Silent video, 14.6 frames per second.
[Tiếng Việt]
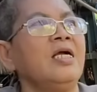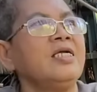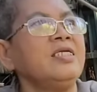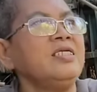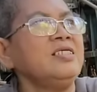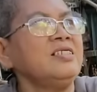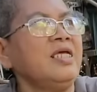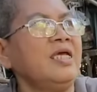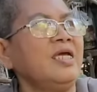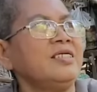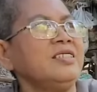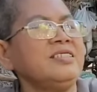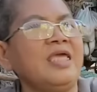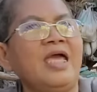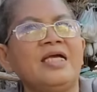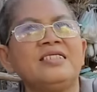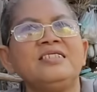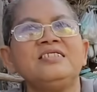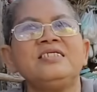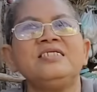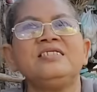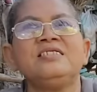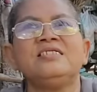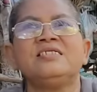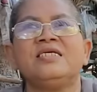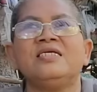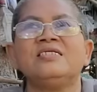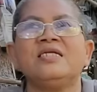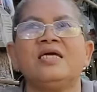kiến nè kiến vàng với kiến
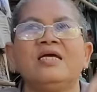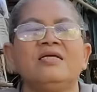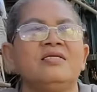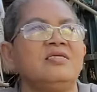điện nè